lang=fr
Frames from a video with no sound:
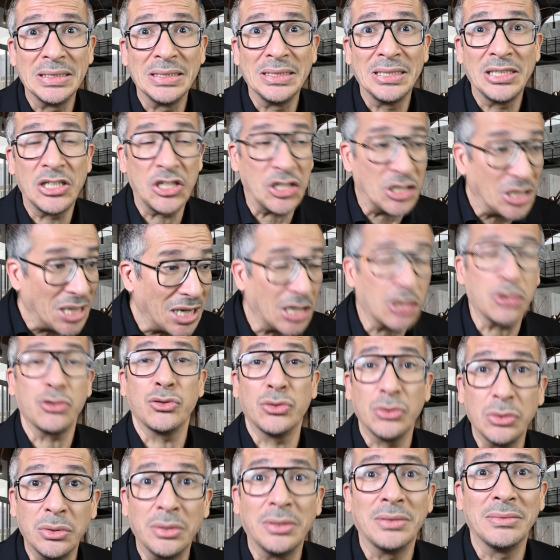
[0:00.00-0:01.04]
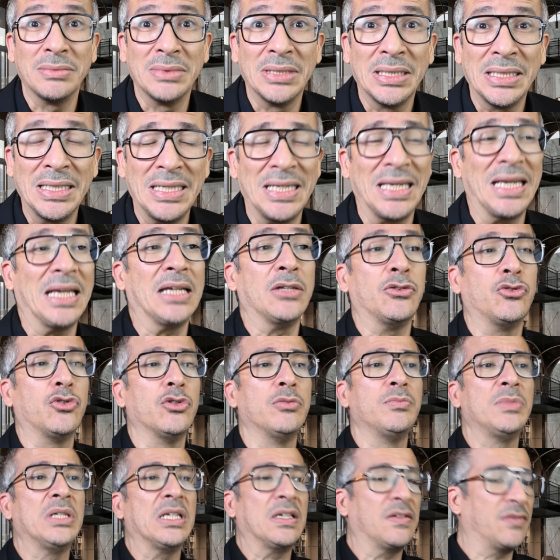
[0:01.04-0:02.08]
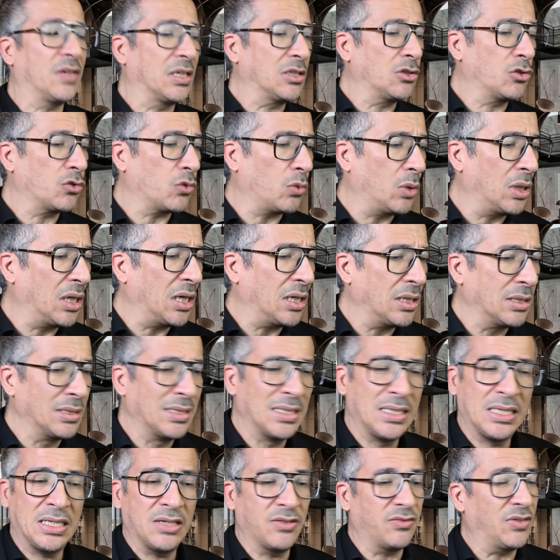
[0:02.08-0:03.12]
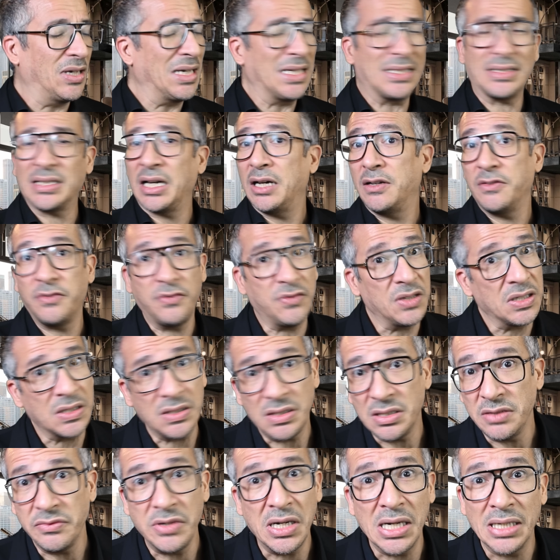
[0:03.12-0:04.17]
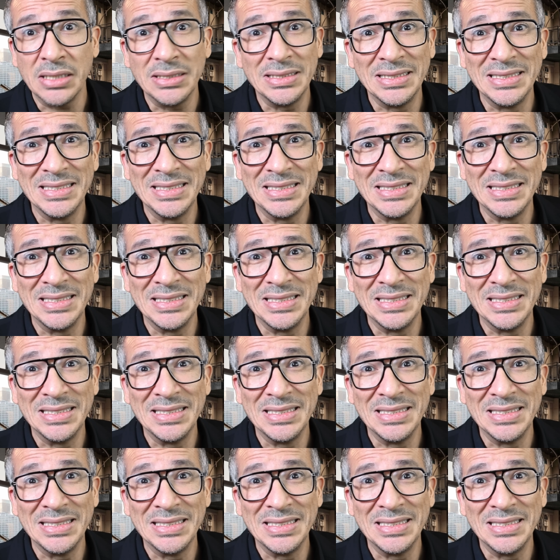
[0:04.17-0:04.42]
Chaque jour. Et 2023 va être un festival.